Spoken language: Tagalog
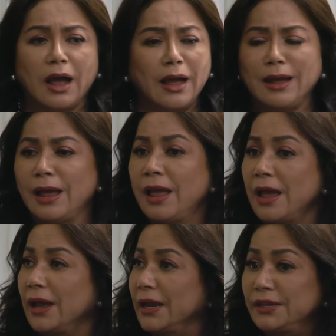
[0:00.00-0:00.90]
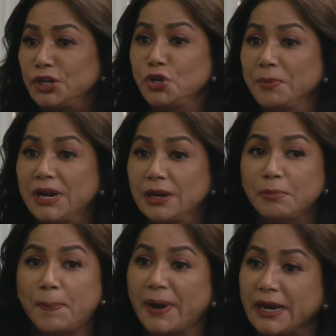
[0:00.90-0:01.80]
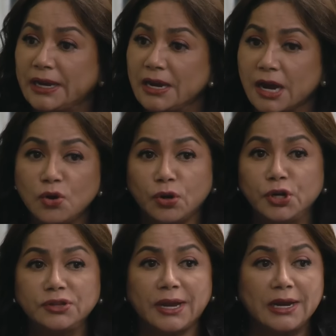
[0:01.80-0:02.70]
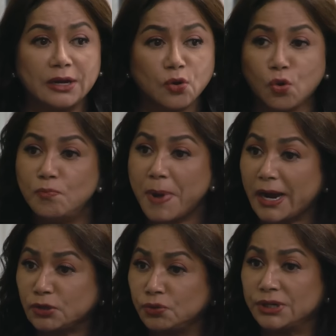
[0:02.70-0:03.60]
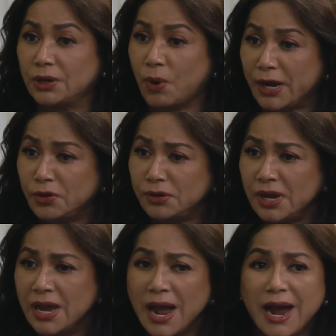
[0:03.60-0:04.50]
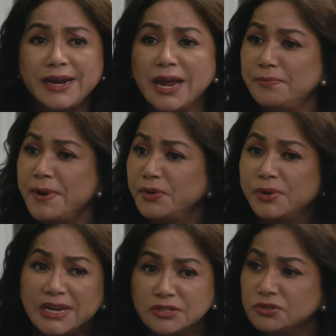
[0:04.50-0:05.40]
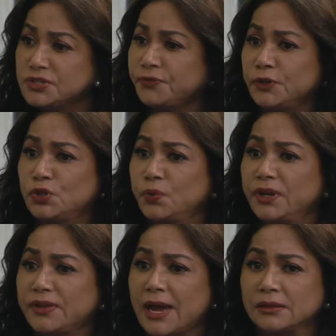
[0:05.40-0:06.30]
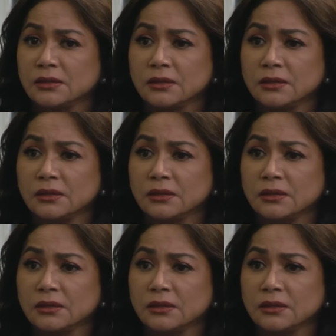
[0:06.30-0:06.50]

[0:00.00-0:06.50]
Uh, hindi niyo man lang ba pakikinggan kung ano yung dahilan ko kung bakit ko nagawa yon? I had my reasons for doing that.